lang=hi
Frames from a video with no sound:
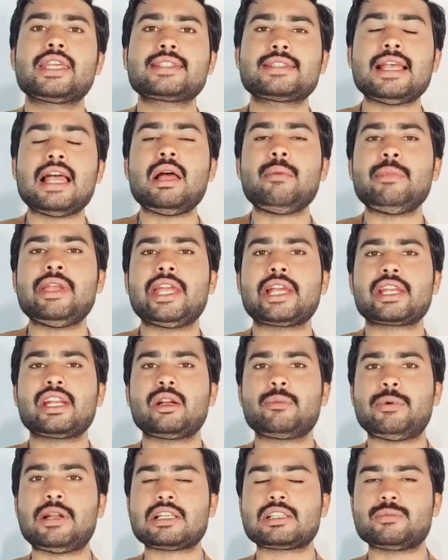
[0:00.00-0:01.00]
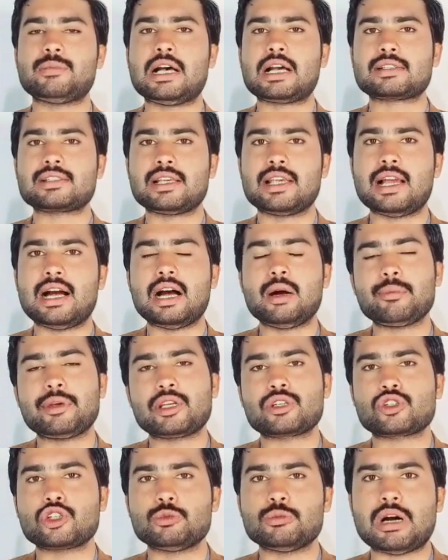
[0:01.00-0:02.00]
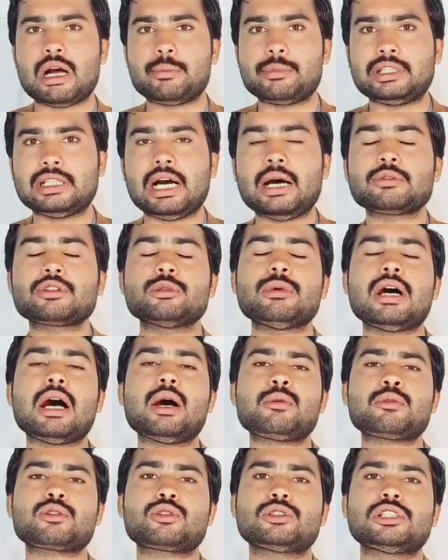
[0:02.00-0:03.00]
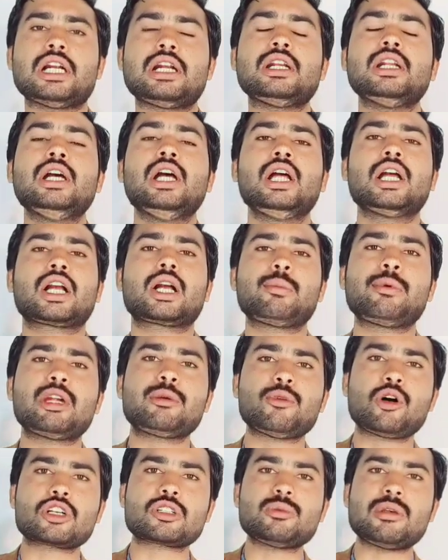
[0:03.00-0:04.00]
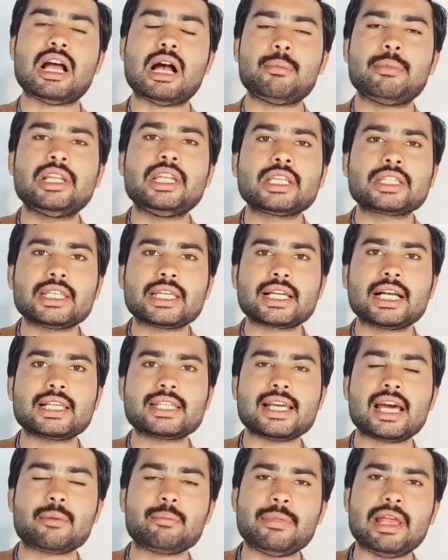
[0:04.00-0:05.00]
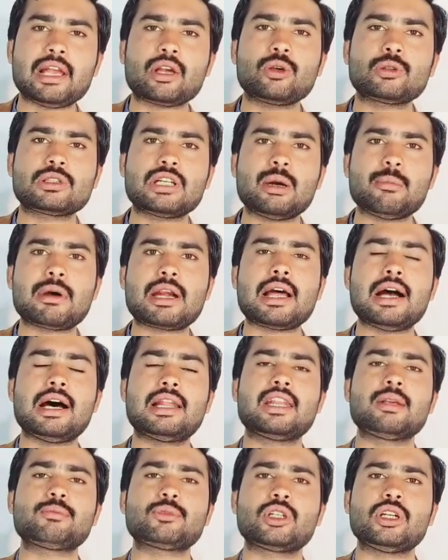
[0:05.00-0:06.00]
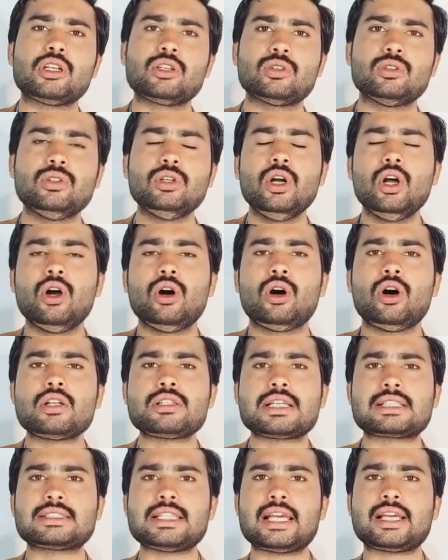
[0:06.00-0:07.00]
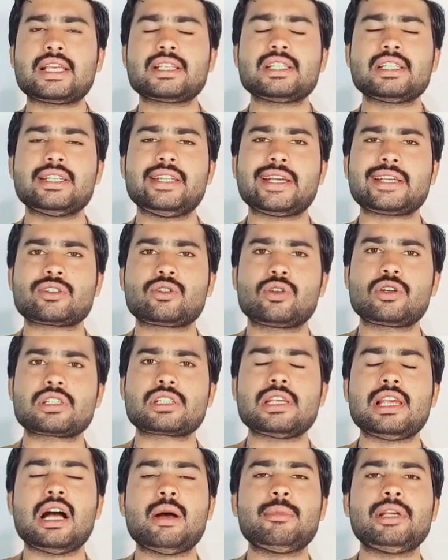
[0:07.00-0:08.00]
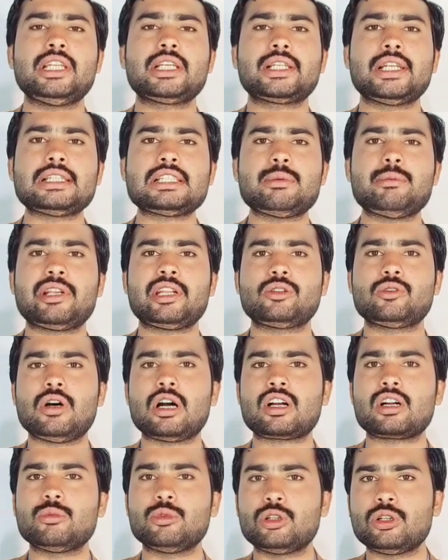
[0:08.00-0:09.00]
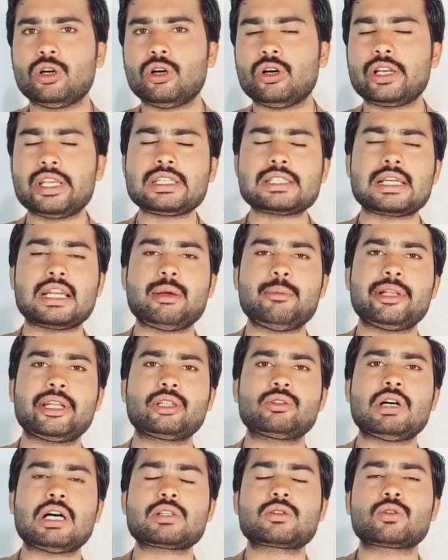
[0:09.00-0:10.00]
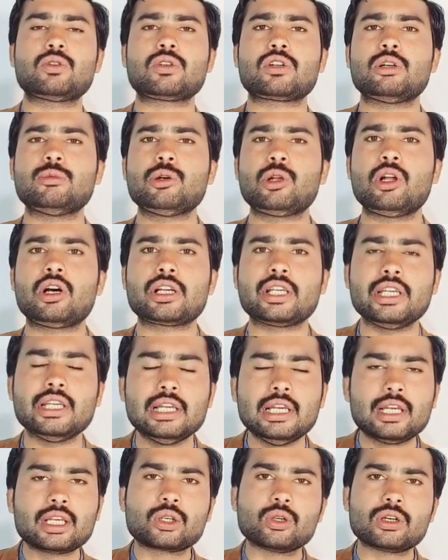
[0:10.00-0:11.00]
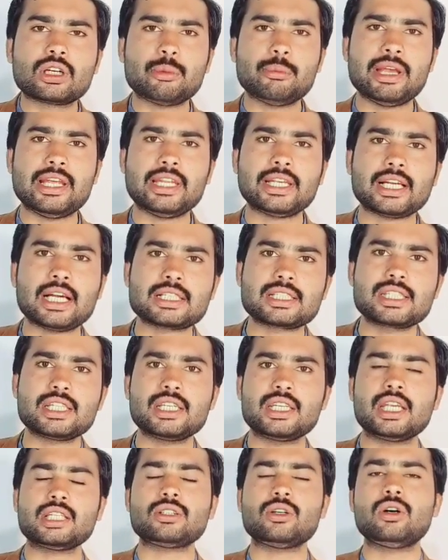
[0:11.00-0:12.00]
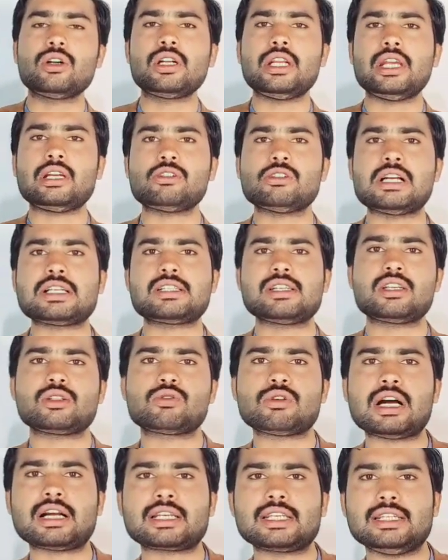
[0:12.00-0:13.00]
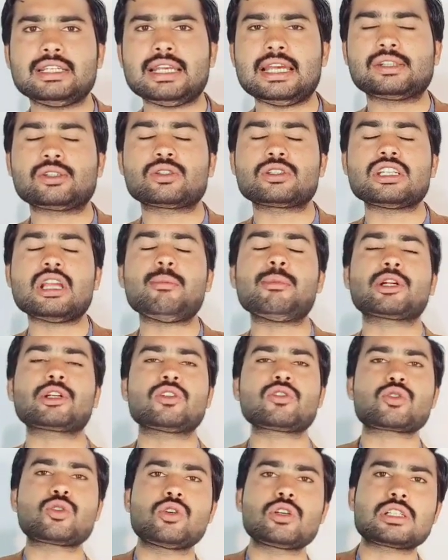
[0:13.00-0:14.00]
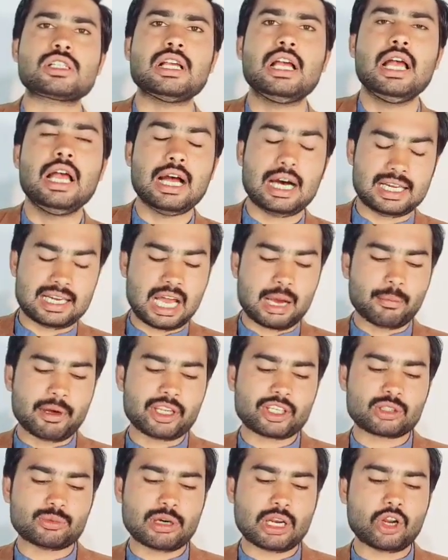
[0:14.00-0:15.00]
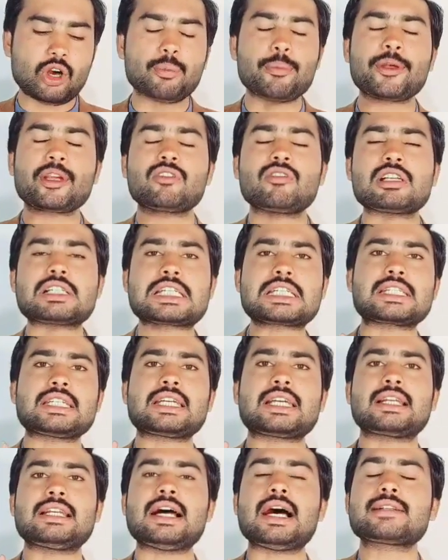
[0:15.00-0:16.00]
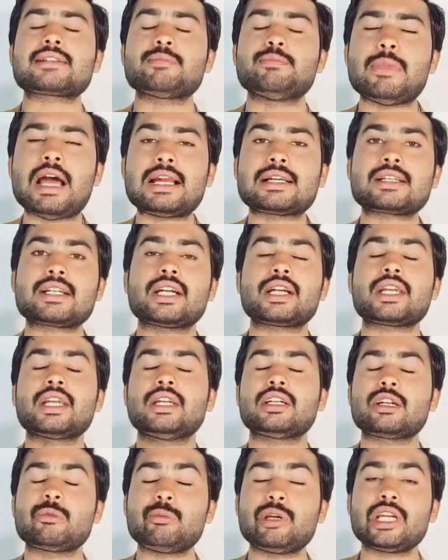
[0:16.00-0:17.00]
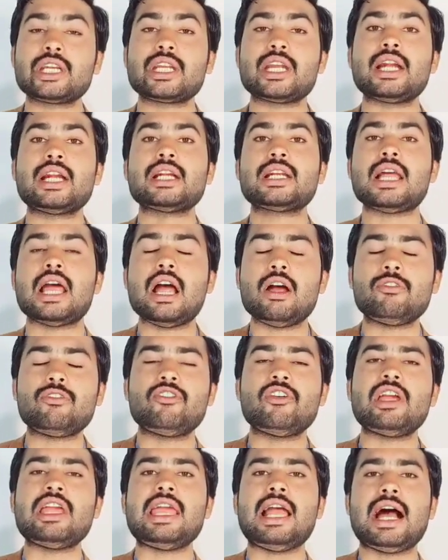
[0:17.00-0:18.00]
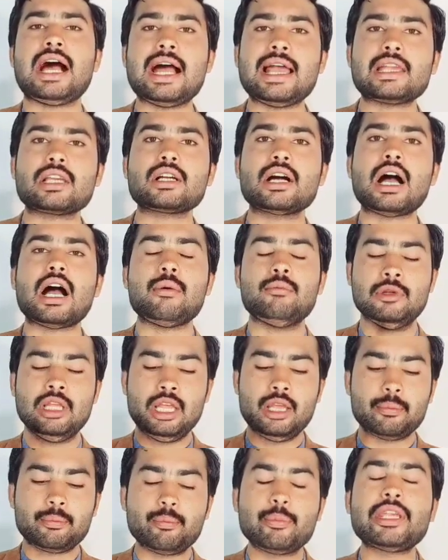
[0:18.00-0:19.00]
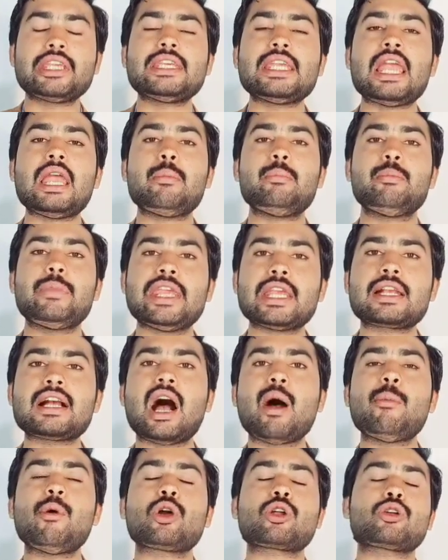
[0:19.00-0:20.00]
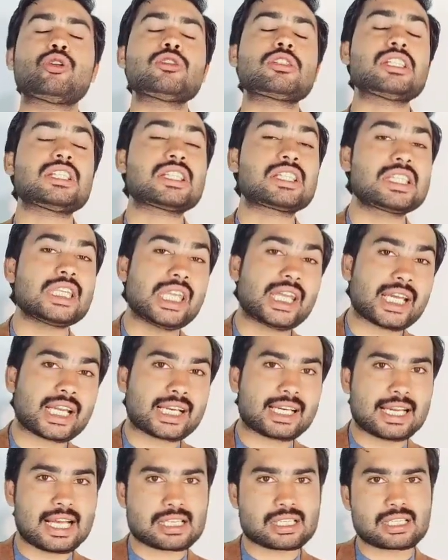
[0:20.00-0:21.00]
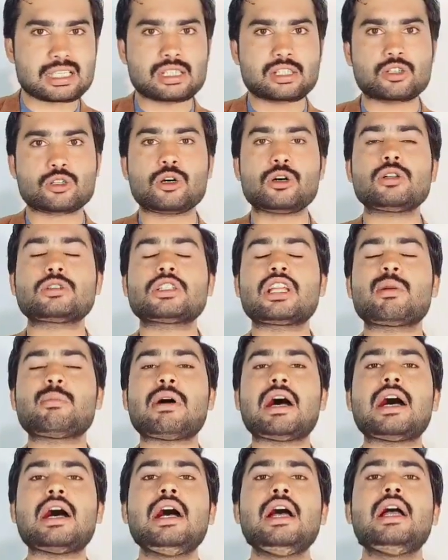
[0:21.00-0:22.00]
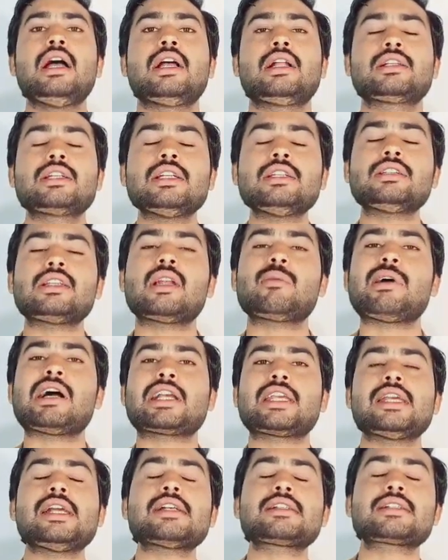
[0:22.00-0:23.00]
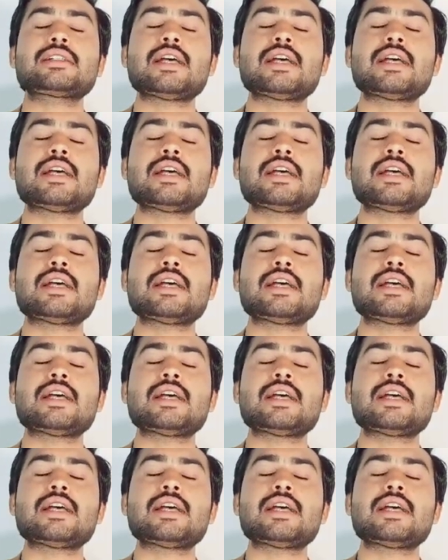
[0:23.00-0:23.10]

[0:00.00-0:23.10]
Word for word: एग्जाम में हंड्रेड प्लस मार्क्स हैं आमिन सो मामिन आप तमाम स्टूडेंट कमेंट बॉक्स में आमिर लिखेगा यार मैं क्यों इतना बड़ा आलिम तो नहीं हूँ हो सकता है किसी नेक्स्ट स्टूडेंट्स की आमिर लिखने से मेरी दुआ कबूल हो और इंशाल्लाह मेरी दुआ जरूर कबूल होगी क्योंकि मैंने एक अच्छी नीयत और नेक ख्वाहिश से दुआ की है तो जी हाँ, बिल्कुल स्टूडेंट्स अलामा इकबाल ओपन यूनिवर्सिटी की क्लास मैट्रिक इंटरमीडिएट एफ ए आई काम बी ए बी काम और कुछ दीगर क्लासेस जो तलबा जिन तलबा की